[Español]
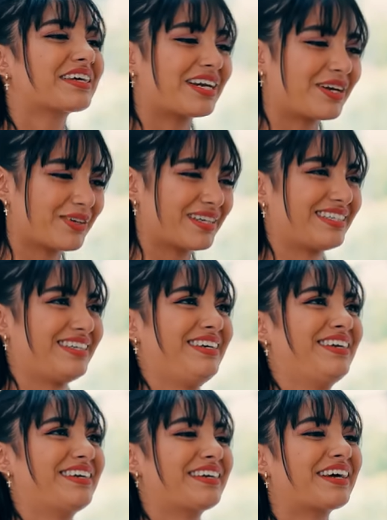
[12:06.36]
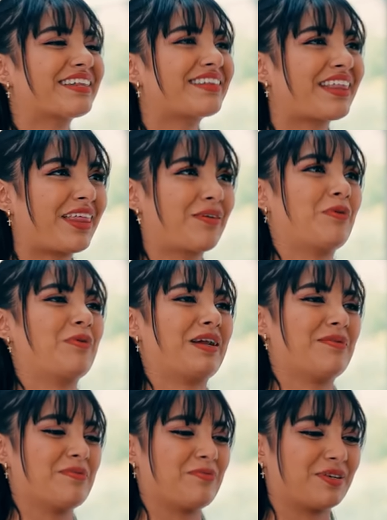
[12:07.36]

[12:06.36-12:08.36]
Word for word: Claro que sí, encantada de volver a mi